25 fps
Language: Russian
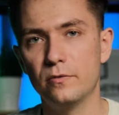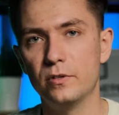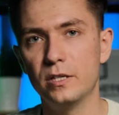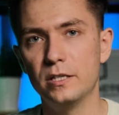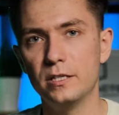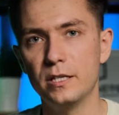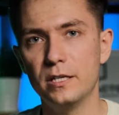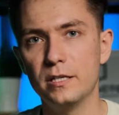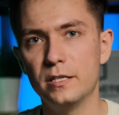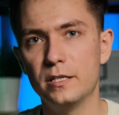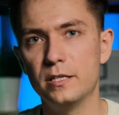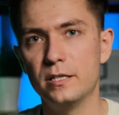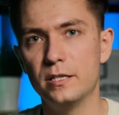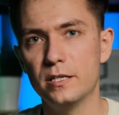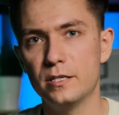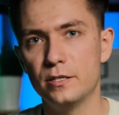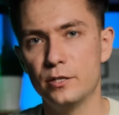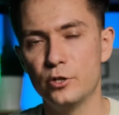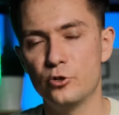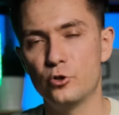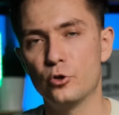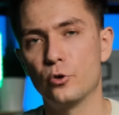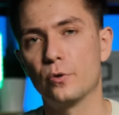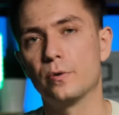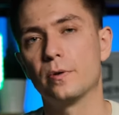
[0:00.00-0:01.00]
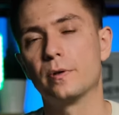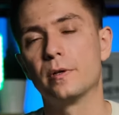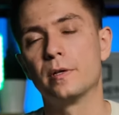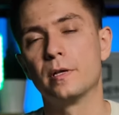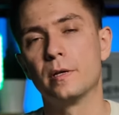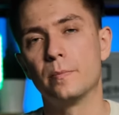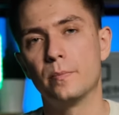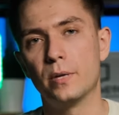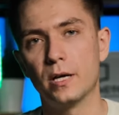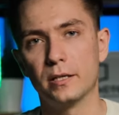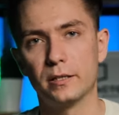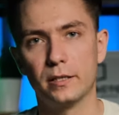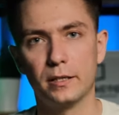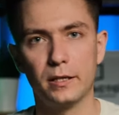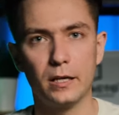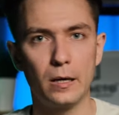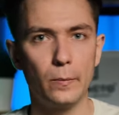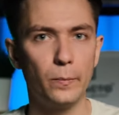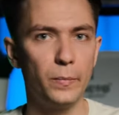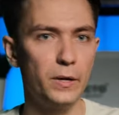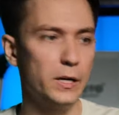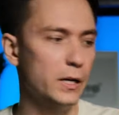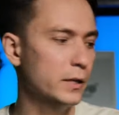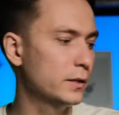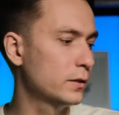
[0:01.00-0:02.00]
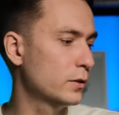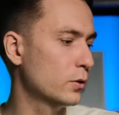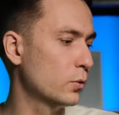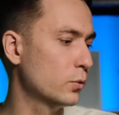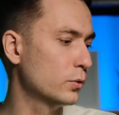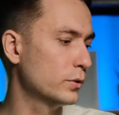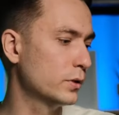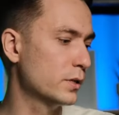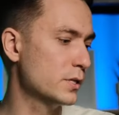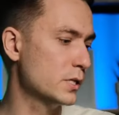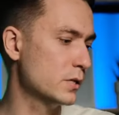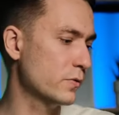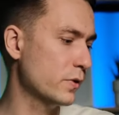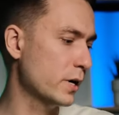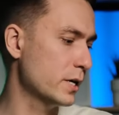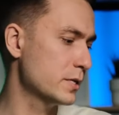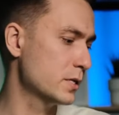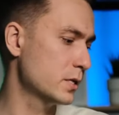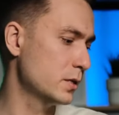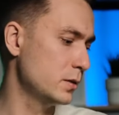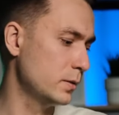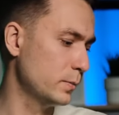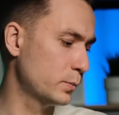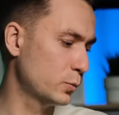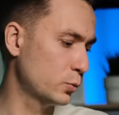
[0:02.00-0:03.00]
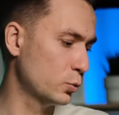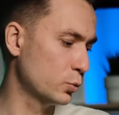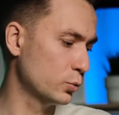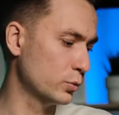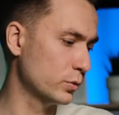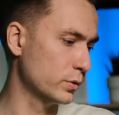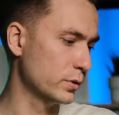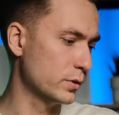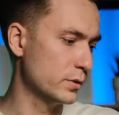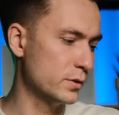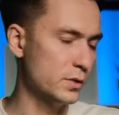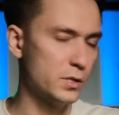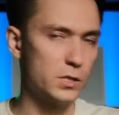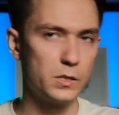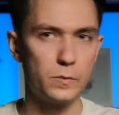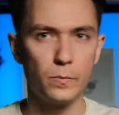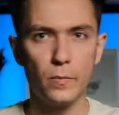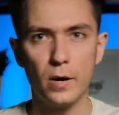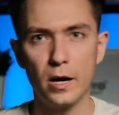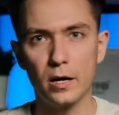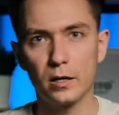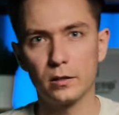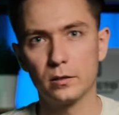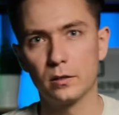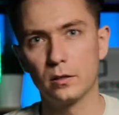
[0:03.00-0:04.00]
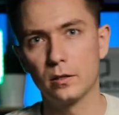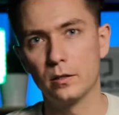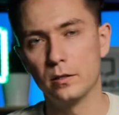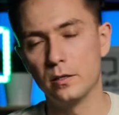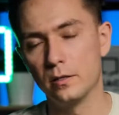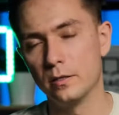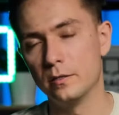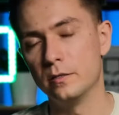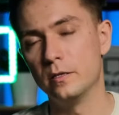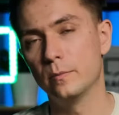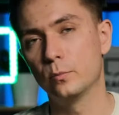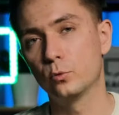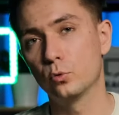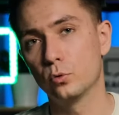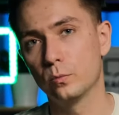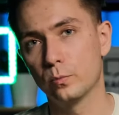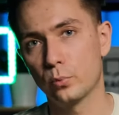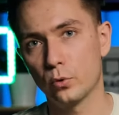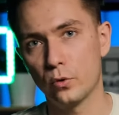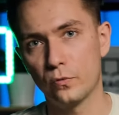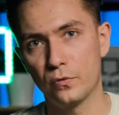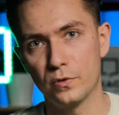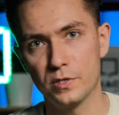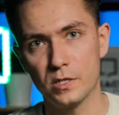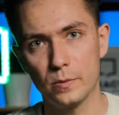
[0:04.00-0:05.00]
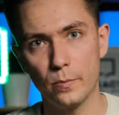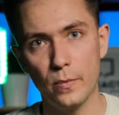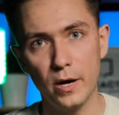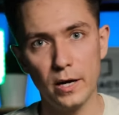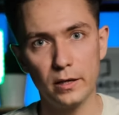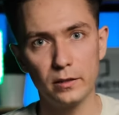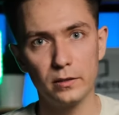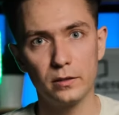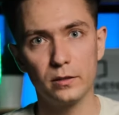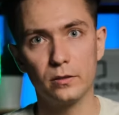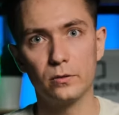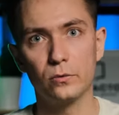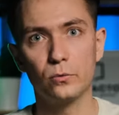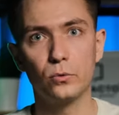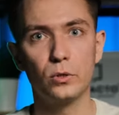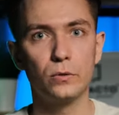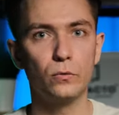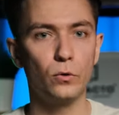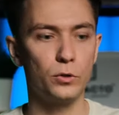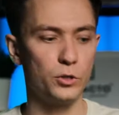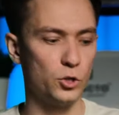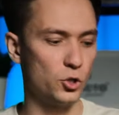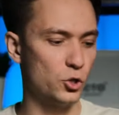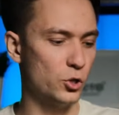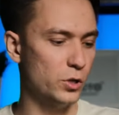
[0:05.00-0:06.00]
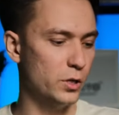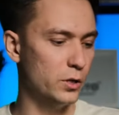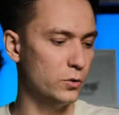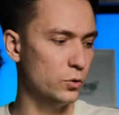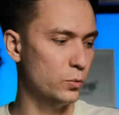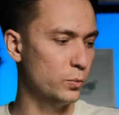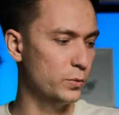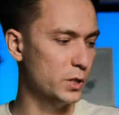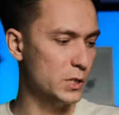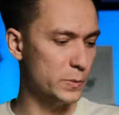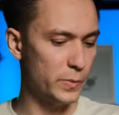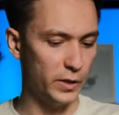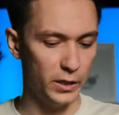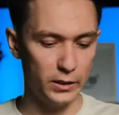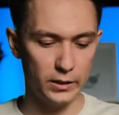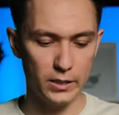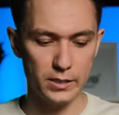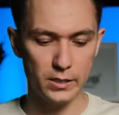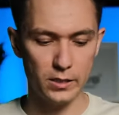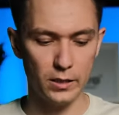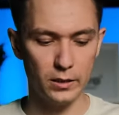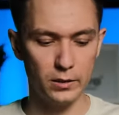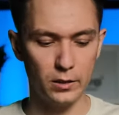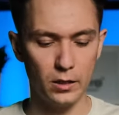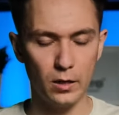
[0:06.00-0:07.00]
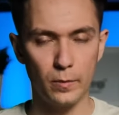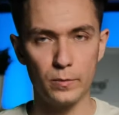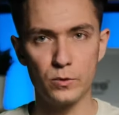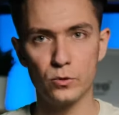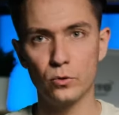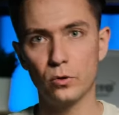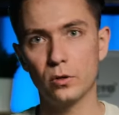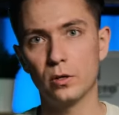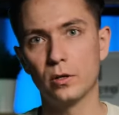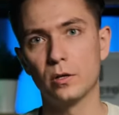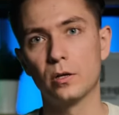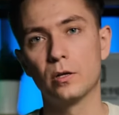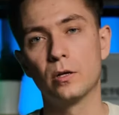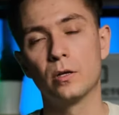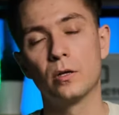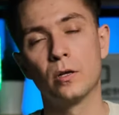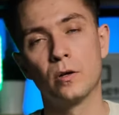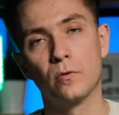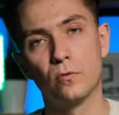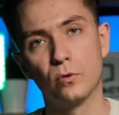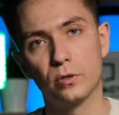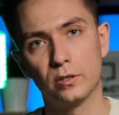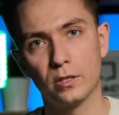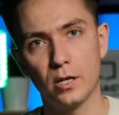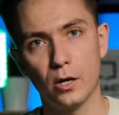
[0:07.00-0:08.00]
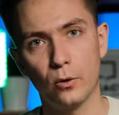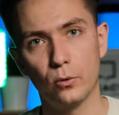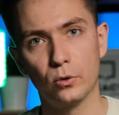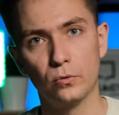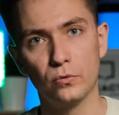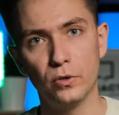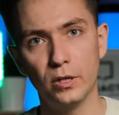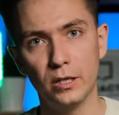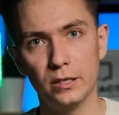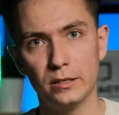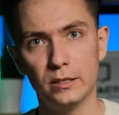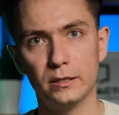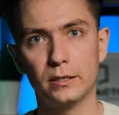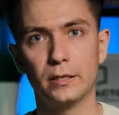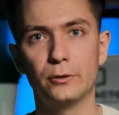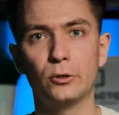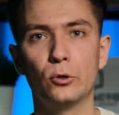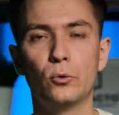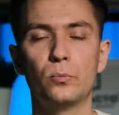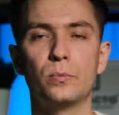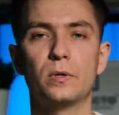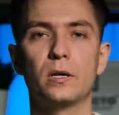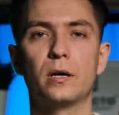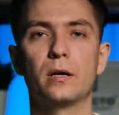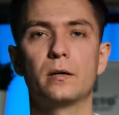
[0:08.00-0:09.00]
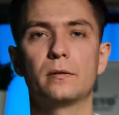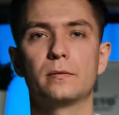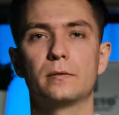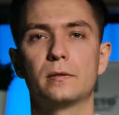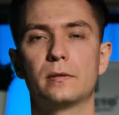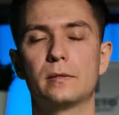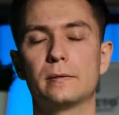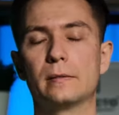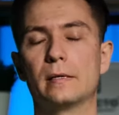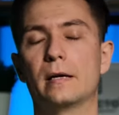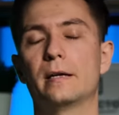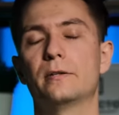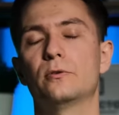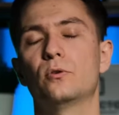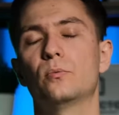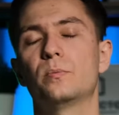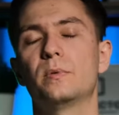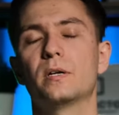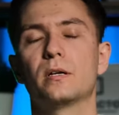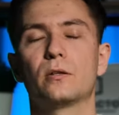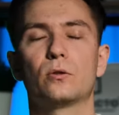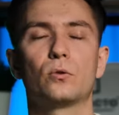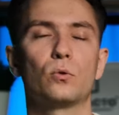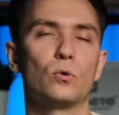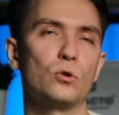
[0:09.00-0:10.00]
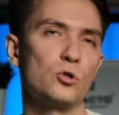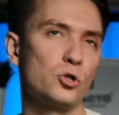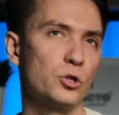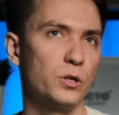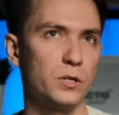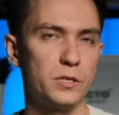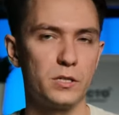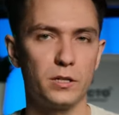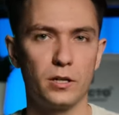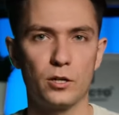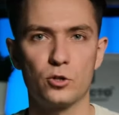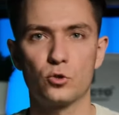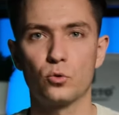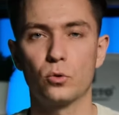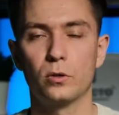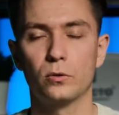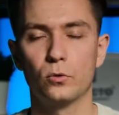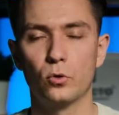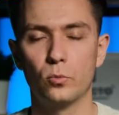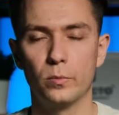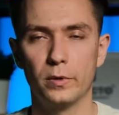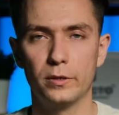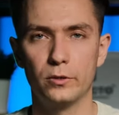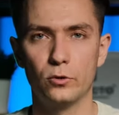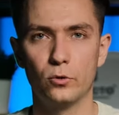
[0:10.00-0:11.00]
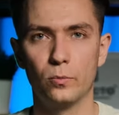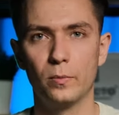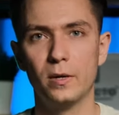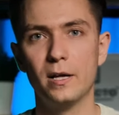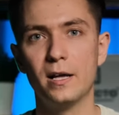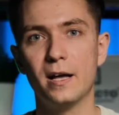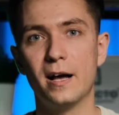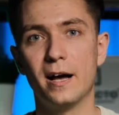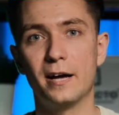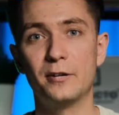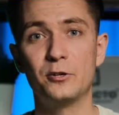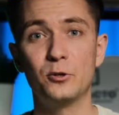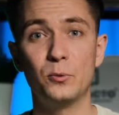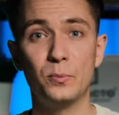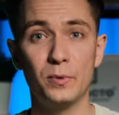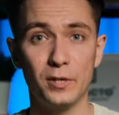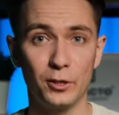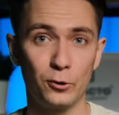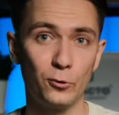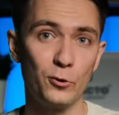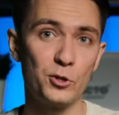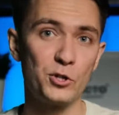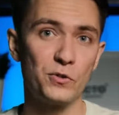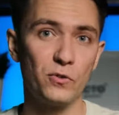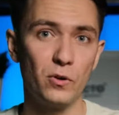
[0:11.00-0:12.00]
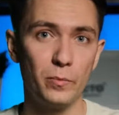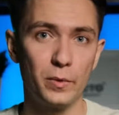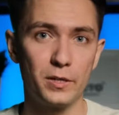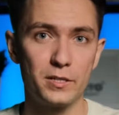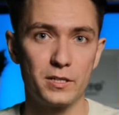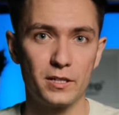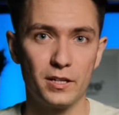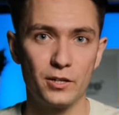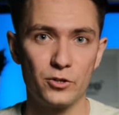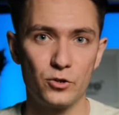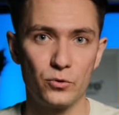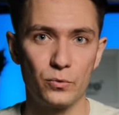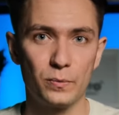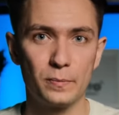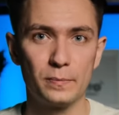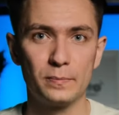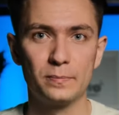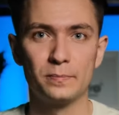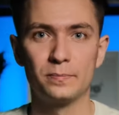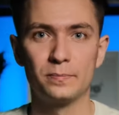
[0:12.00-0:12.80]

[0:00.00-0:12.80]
И в линейке есть еще пятый комплект, он называется Нептун Smart, Нептун Профи Smart, но его, к сожалению, мы не смогли доставить на обзор. Вот так он выглядит, о нем, о нем я тоже расскажу, о нем, о нем, о нем я тоже вам расскажу.